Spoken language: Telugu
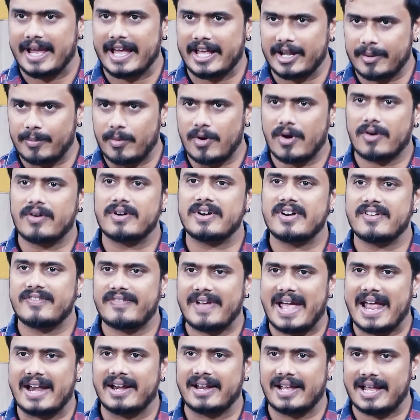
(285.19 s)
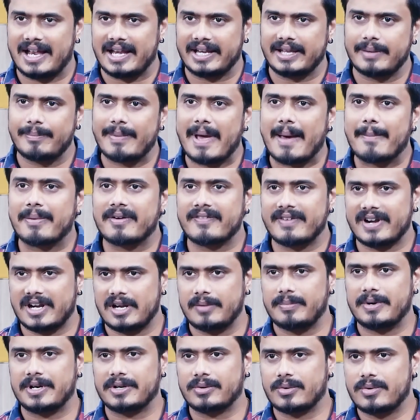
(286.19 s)
ఎగిరిపోకుండా ఫ్యాన్ గాలికి పేపర్
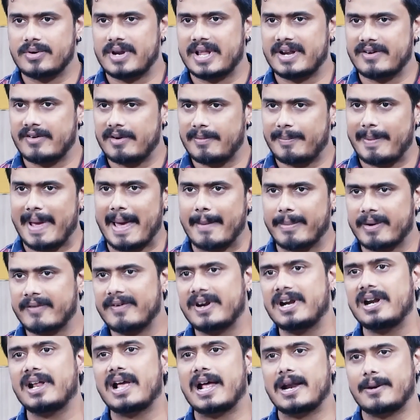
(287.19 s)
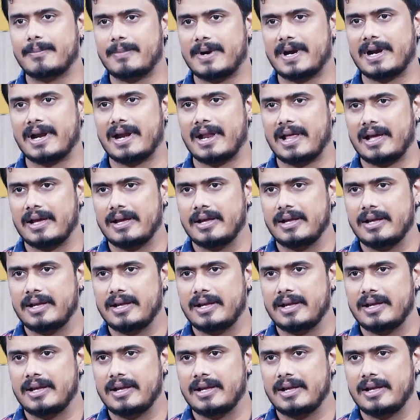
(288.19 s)
వెయిట్లు పెట్టుకుంటారు వాళ్ళు పేపర్ వెయిట్లు కనబడలా